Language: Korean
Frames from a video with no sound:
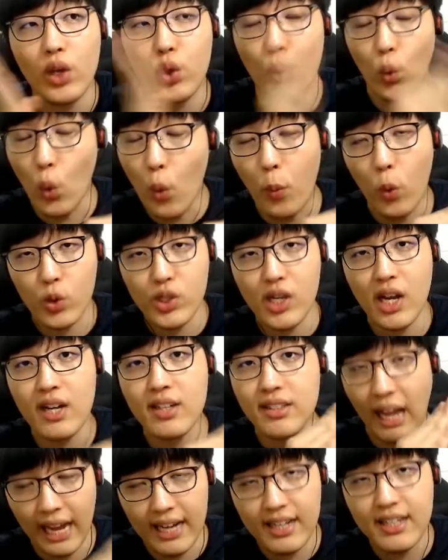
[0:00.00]
요 보상은
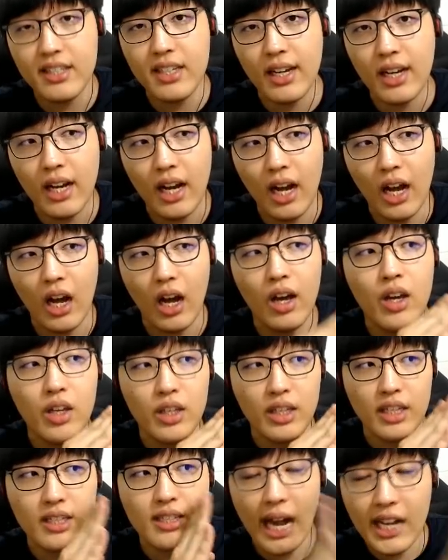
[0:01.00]
다르니까
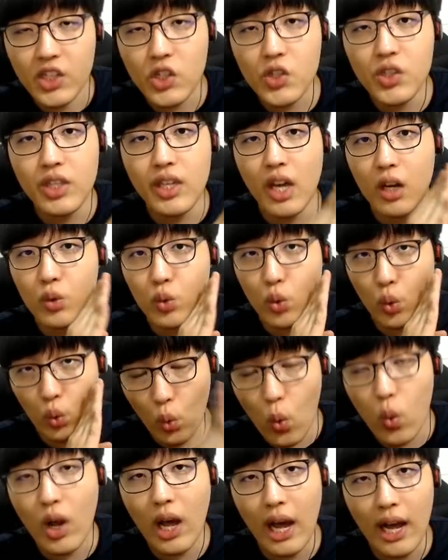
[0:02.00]
이 사전 예약도
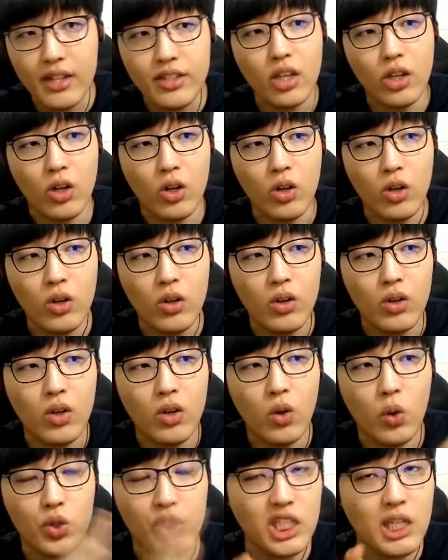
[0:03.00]
꼭 하세요
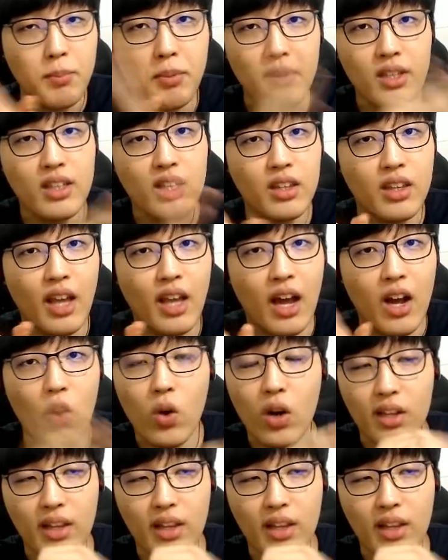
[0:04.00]
어, CBT 때 한 거랑